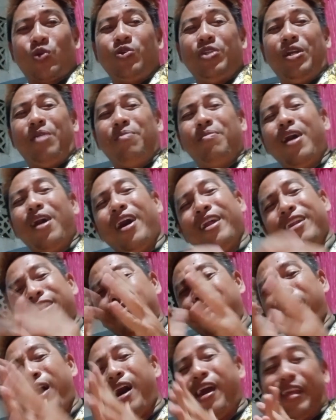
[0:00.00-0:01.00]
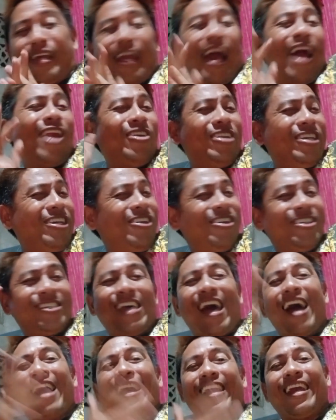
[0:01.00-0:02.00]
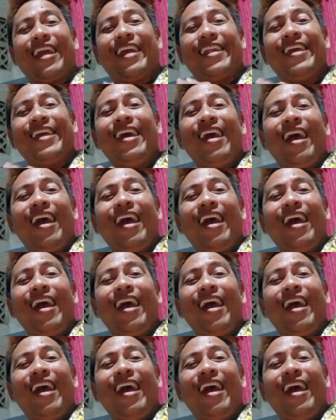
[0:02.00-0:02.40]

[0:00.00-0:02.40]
naman, di ba? Regalo niyo sa akin.